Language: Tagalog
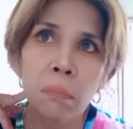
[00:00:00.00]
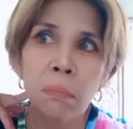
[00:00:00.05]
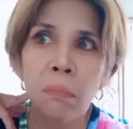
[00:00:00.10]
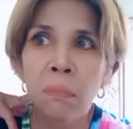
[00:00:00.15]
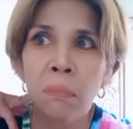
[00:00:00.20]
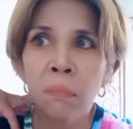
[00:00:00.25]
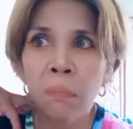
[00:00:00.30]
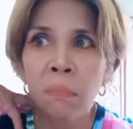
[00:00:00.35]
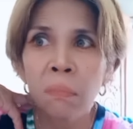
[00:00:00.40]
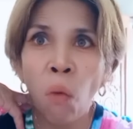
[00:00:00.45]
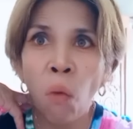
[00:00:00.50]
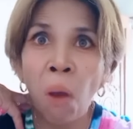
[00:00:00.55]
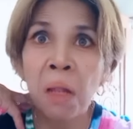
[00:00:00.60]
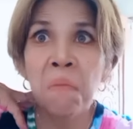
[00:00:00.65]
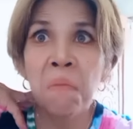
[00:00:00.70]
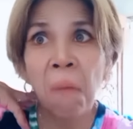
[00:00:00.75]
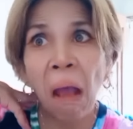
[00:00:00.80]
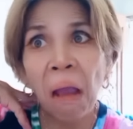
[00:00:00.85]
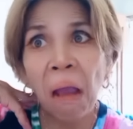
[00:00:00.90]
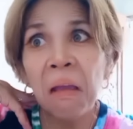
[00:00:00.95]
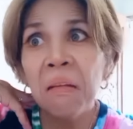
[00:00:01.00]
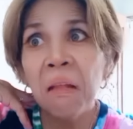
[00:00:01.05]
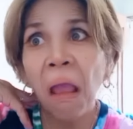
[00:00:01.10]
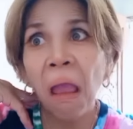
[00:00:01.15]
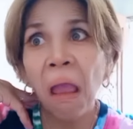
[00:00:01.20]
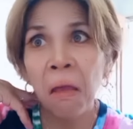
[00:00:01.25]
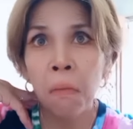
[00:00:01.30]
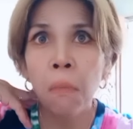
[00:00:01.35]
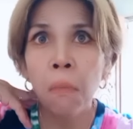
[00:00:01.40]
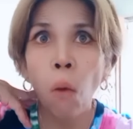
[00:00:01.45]
Bawal i-my
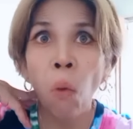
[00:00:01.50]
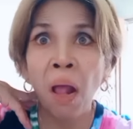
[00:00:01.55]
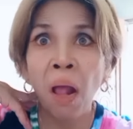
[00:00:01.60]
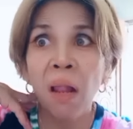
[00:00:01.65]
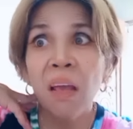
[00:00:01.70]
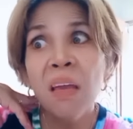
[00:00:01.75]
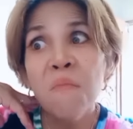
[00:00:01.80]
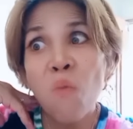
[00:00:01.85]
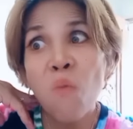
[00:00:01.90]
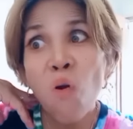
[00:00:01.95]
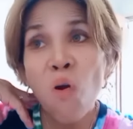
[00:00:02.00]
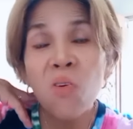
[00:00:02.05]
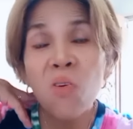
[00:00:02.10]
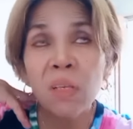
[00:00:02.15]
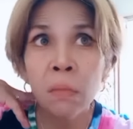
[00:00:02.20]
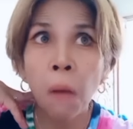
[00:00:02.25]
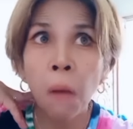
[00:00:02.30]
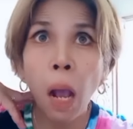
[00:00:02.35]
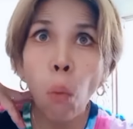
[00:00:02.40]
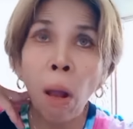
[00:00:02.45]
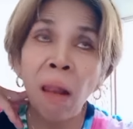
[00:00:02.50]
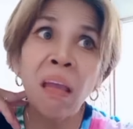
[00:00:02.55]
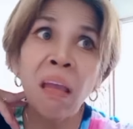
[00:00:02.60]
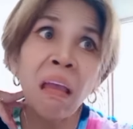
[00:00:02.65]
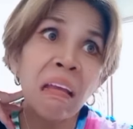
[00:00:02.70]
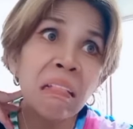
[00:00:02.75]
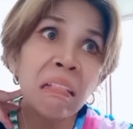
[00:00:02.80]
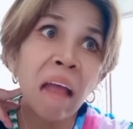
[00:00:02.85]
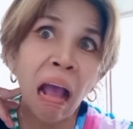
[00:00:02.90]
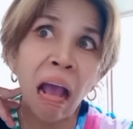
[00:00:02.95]
day, bawal i-post, bawal i
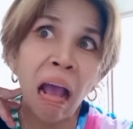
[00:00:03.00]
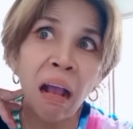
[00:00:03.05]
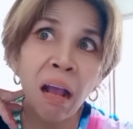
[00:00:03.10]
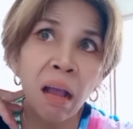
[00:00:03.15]
itag.